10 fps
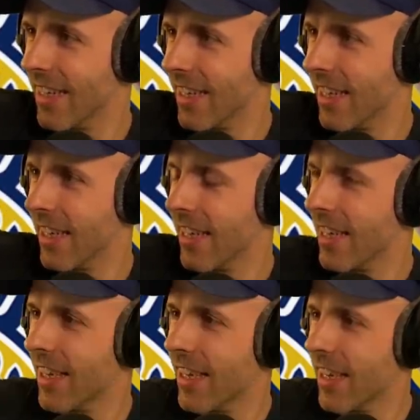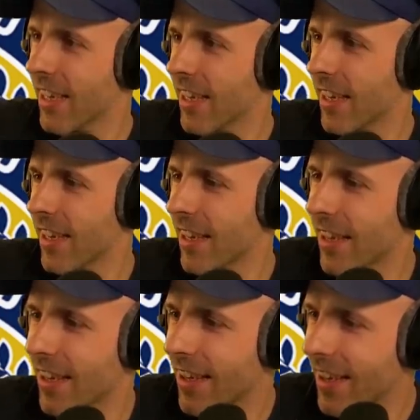Salut.
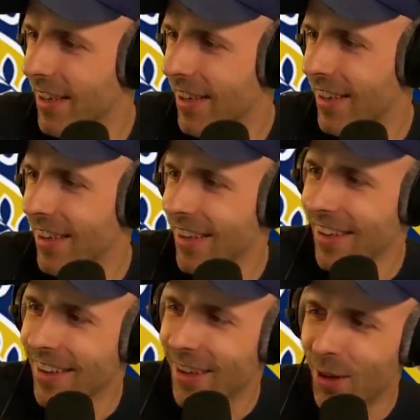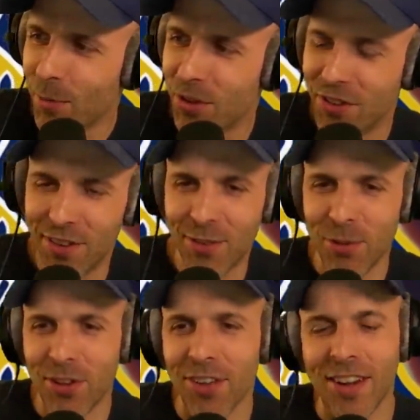Ah. ah on me dit
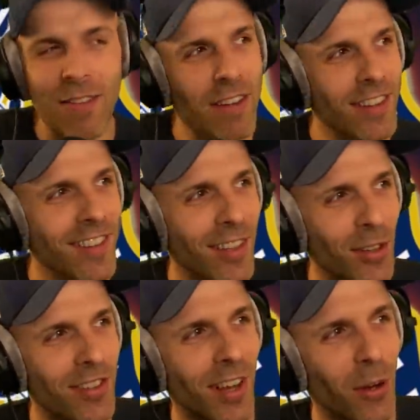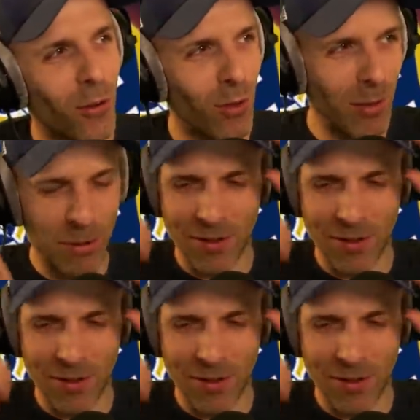18h, j'arrive à 17h58.